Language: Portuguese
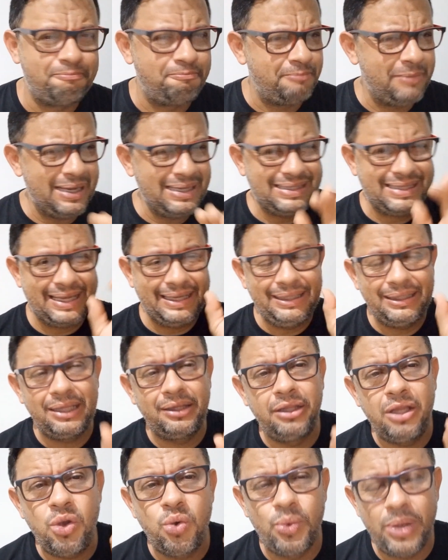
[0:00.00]
mas ainda
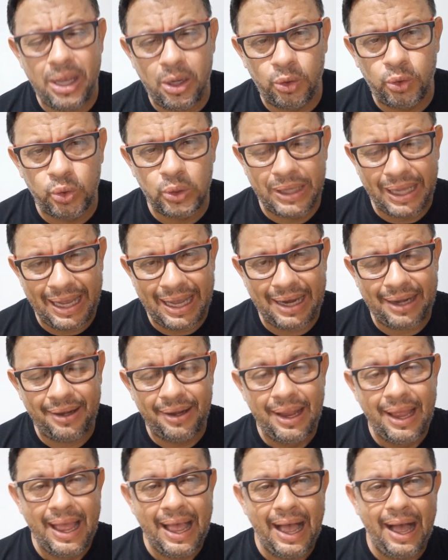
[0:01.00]
não é o lugar
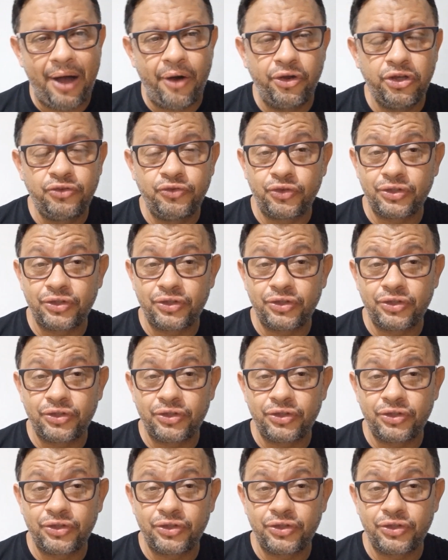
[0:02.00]
aonde